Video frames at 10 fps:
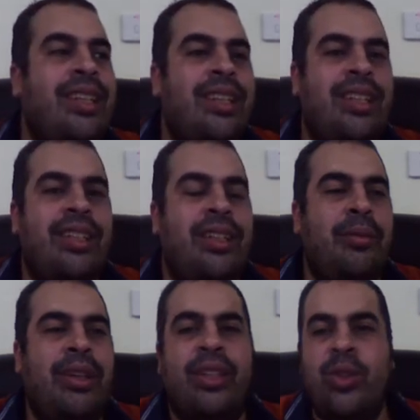آه،
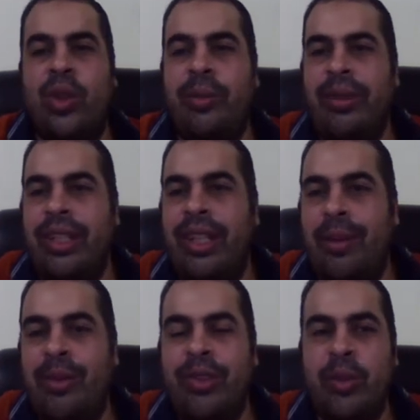مارك زوكربيرج اللي
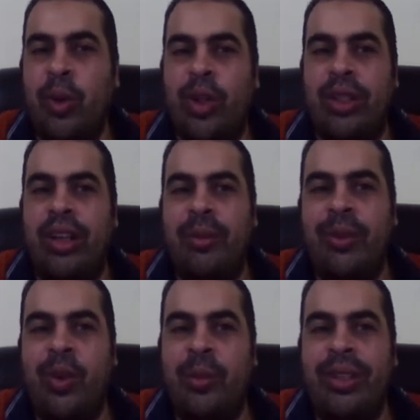عامل فيسبوك رغم
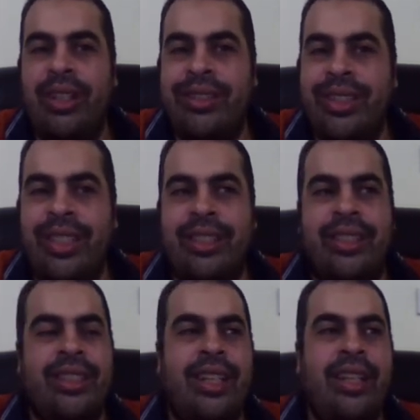ان هو ملياردير
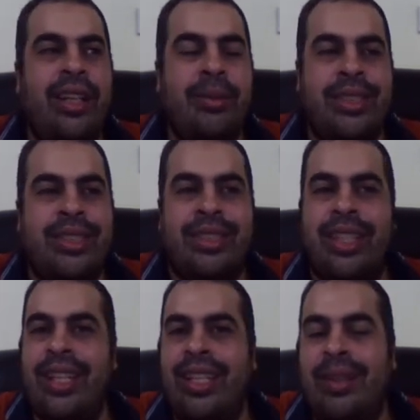تلاقيه لابس
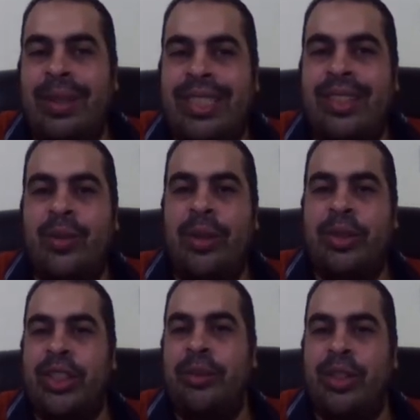ترنج مثلا ولابس
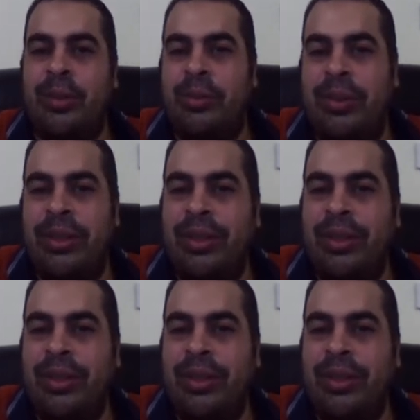شبشب